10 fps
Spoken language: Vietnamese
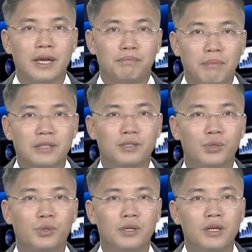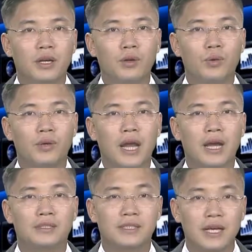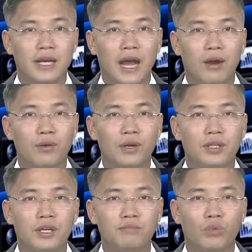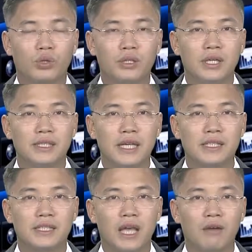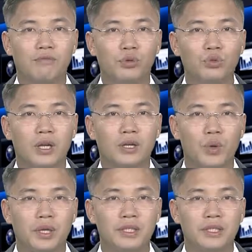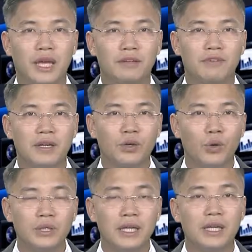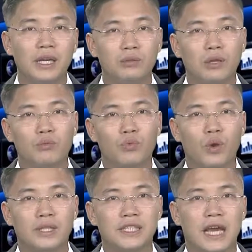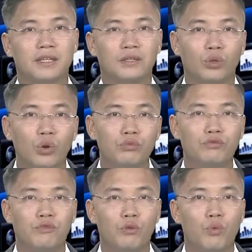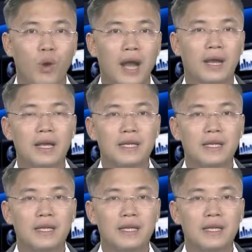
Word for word: mặc dù nước lũ đang dâng cao nhưng một người dân xã Phú Nhuận, huyện Như Thanh vẫn cố tình lưu thông qua tràn thôn Phú Quang,